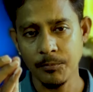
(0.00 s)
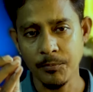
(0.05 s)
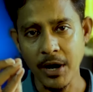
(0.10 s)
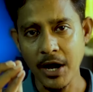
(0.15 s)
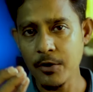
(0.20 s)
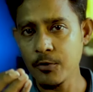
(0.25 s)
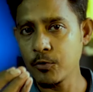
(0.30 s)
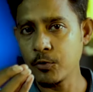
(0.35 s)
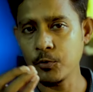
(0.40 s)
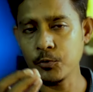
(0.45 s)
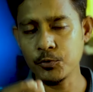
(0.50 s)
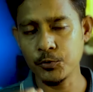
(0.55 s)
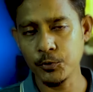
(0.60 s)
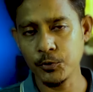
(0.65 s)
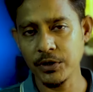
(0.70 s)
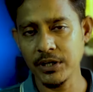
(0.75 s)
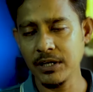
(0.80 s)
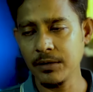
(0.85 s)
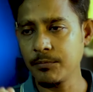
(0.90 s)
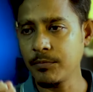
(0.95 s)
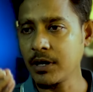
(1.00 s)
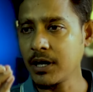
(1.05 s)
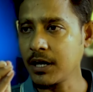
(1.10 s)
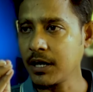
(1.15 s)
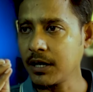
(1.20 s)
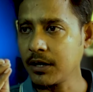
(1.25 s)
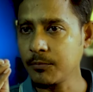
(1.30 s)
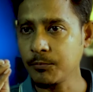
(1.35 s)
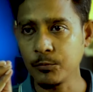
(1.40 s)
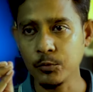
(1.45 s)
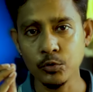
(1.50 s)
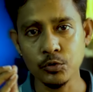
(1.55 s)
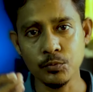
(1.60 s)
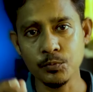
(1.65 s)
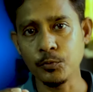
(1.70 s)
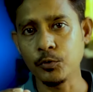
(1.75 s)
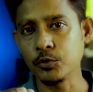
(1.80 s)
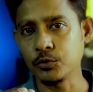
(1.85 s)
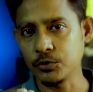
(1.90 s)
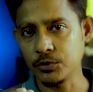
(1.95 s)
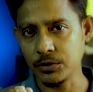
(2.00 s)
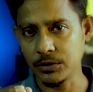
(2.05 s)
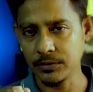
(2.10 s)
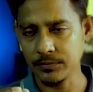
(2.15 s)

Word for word: বায়ুকুঠুরি বা বুদবুদ